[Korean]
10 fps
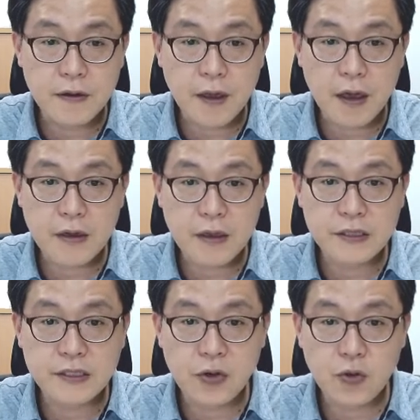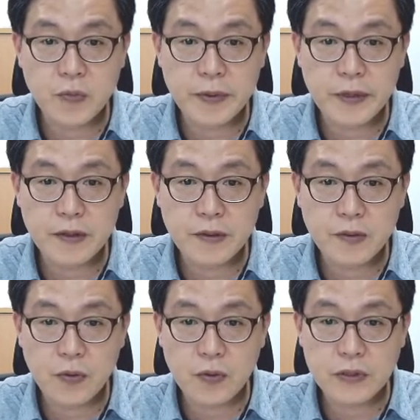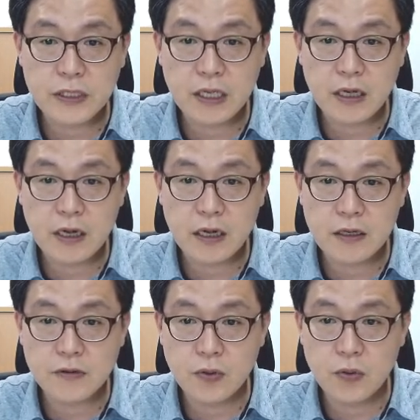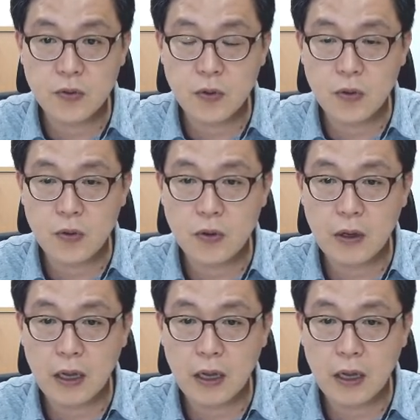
개의 제로 비트로 시작하도록